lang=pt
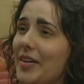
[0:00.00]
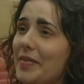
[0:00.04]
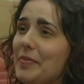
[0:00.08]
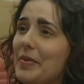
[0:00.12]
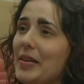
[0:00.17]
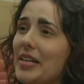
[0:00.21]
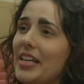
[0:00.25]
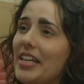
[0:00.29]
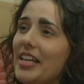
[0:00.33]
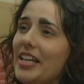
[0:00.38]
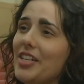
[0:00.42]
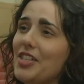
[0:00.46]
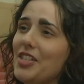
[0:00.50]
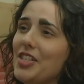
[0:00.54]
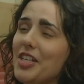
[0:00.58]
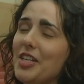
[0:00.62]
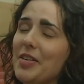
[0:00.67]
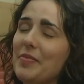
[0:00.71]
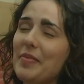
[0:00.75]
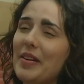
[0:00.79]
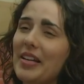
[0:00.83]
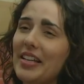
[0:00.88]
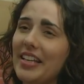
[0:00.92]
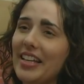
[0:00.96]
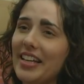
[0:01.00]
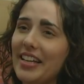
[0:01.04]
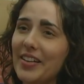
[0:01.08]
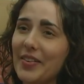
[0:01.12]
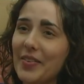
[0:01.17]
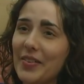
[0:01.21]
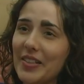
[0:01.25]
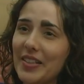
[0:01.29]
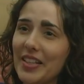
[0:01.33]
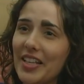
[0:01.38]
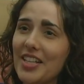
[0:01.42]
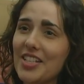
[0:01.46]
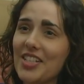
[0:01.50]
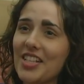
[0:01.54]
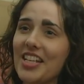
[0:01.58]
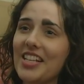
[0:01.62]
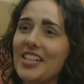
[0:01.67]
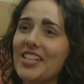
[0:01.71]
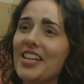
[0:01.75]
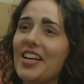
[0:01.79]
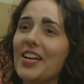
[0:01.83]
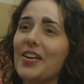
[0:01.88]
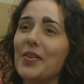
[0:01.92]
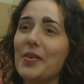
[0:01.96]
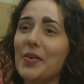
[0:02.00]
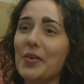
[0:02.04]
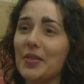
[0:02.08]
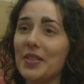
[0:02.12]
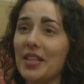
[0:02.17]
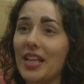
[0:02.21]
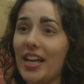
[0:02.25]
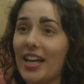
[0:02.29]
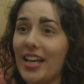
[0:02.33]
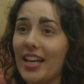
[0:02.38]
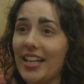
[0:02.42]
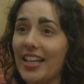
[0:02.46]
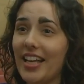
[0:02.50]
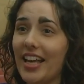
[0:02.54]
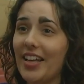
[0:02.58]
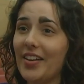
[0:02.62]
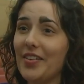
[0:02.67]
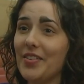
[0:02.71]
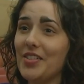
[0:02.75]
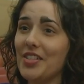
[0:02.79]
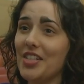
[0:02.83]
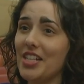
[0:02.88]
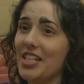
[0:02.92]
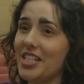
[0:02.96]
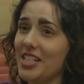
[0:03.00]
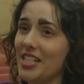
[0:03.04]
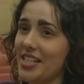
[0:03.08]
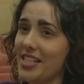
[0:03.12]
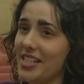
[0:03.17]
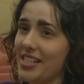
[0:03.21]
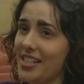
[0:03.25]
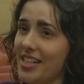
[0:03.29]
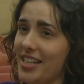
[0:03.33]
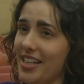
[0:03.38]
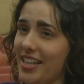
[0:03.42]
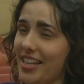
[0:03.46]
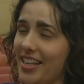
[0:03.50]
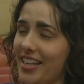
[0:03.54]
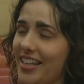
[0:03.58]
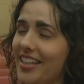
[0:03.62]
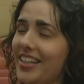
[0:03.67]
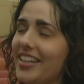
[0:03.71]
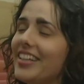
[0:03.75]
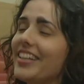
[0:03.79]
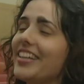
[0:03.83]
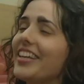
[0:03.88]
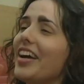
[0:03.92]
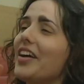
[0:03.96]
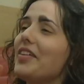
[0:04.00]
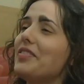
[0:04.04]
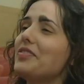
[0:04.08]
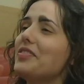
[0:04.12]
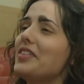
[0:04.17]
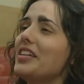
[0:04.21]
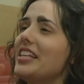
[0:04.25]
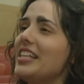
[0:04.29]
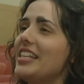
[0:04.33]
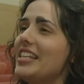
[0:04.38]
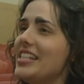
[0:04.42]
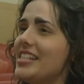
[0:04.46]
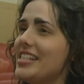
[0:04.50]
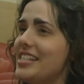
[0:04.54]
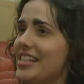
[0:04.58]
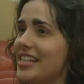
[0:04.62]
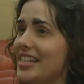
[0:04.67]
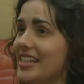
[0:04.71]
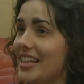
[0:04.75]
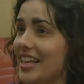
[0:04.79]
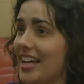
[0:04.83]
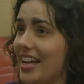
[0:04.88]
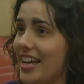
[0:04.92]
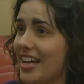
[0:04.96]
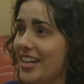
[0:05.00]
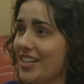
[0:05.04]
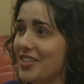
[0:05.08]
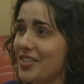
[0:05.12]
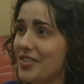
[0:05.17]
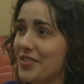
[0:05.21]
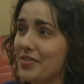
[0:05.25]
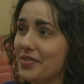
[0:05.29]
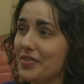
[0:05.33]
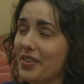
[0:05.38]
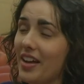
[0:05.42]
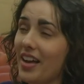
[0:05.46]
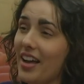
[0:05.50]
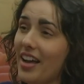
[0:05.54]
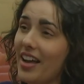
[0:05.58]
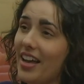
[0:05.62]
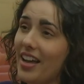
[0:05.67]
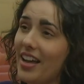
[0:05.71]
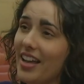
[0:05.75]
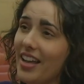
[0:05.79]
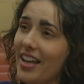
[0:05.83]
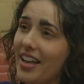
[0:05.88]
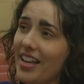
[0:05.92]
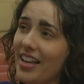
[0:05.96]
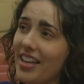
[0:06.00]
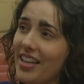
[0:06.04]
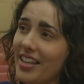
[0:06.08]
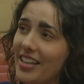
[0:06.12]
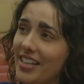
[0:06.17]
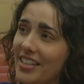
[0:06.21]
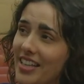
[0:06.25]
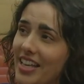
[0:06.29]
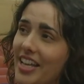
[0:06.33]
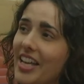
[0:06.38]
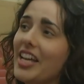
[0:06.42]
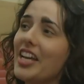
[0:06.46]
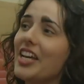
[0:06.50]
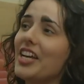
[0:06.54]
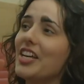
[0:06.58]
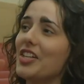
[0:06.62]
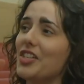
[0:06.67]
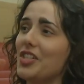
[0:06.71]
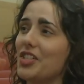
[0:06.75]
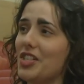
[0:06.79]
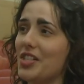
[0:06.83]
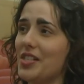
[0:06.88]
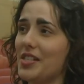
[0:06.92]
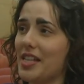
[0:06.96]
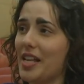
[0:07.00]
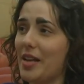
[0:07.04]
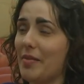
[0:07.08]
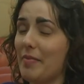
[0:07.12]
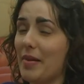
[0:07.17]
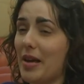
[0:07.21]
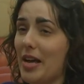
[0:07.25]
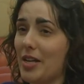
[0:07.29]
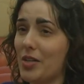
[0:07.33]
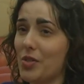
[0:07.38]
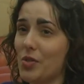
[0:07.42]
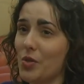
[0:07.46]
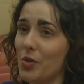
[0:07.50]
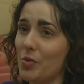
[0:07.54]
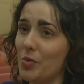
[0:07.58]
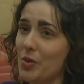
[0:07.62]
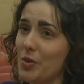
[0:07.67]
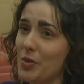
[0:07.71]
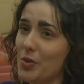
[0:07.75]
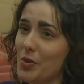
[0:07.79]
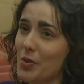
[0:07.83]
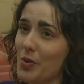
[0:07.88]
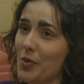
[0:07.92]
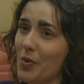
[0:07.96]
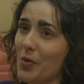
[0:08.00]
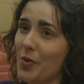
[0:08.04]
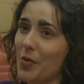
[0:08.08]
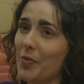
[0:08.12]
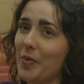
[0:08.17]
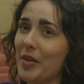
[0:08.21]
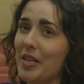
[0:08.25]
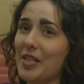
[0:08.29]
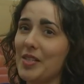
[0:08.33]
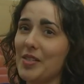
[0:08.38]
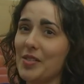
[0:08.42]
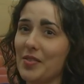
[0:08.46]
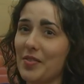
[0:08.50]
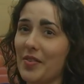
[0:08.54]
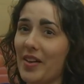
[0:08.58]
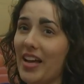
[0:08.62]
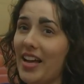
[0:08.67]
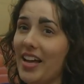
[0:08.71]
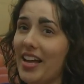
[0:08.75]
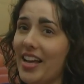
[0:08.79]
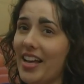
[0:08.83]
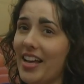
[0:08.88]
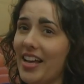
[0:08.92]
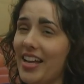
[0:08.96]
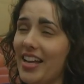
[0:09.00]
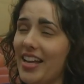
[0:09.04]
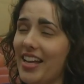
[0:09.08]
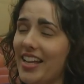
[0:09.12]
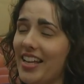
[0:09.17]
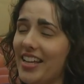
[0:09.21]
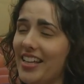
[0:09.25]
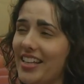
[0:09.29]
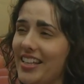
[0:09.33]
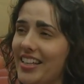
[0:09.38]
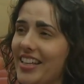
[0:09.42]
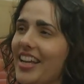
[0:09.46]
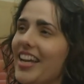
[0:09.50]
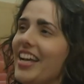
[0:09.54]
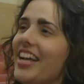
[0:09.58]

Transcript: amanhã de manhã, quando a gente acordar, quero te dizer que a felicidade vai desabar sobre os homens, vai